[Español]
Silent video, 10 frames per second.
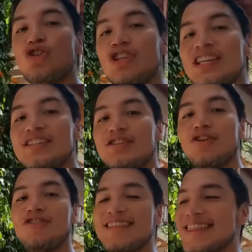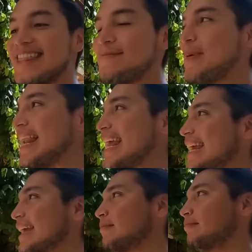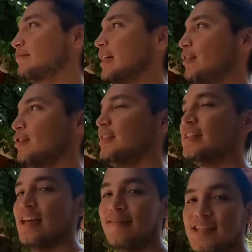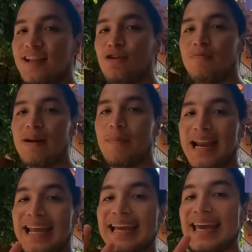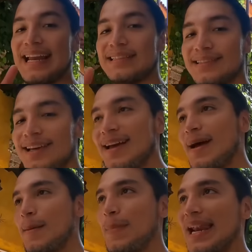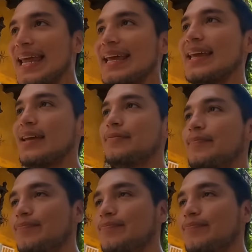Dionisio de Palenque. Entonces de ahí viene el nombre, Palenquera. palenque.